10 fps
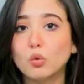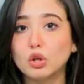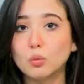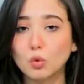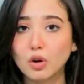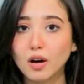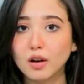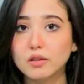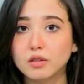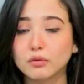
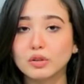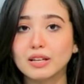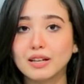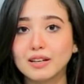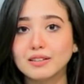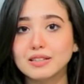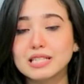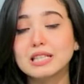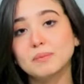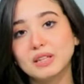للملاحظ في نهاية
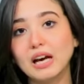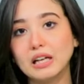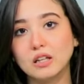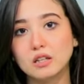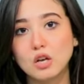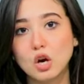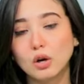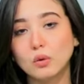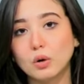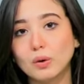الامتحان
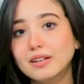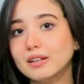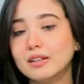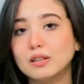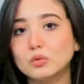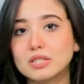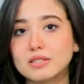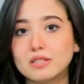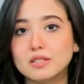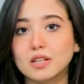ووجه
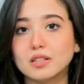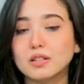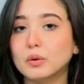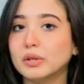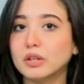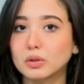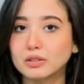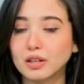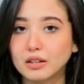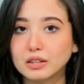وزير التربية
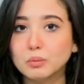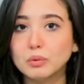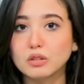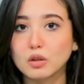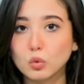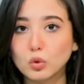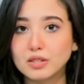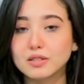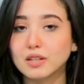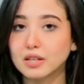والتعليم بضرورة
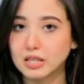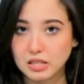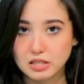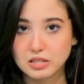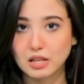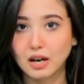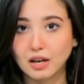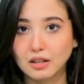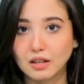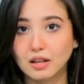التركيز
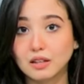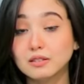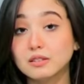على أن